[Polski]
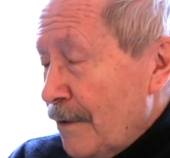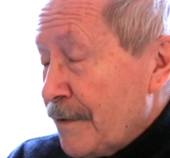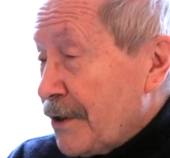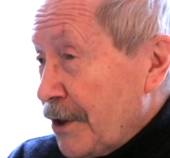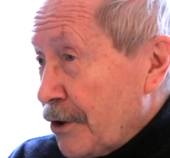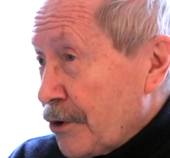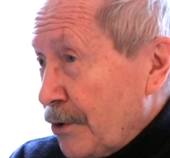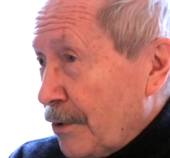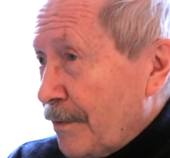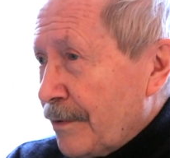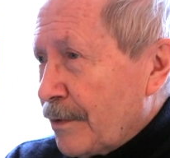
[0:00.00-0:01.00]
w
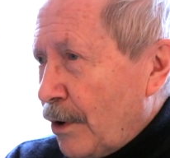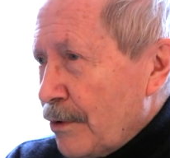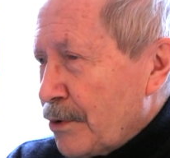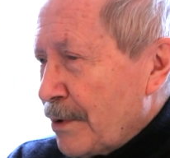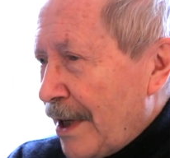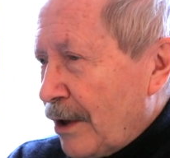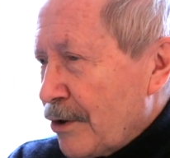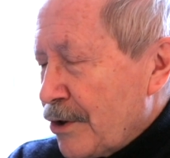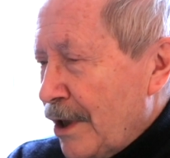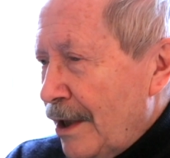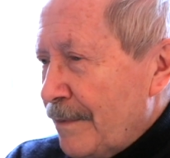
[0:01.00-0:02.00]
styczniu w końcu
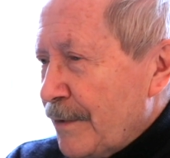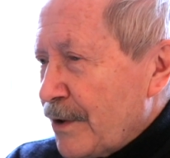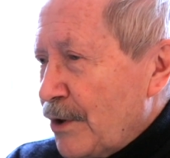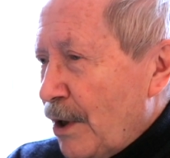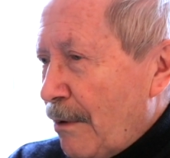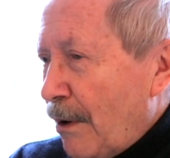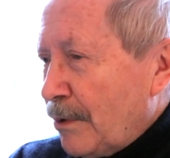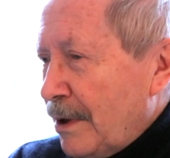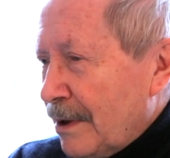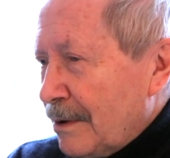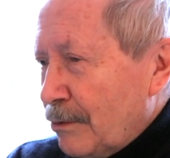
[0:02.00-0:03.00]
jakoś zdołał
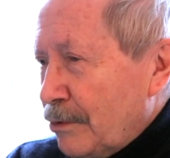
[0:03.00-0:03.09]
e,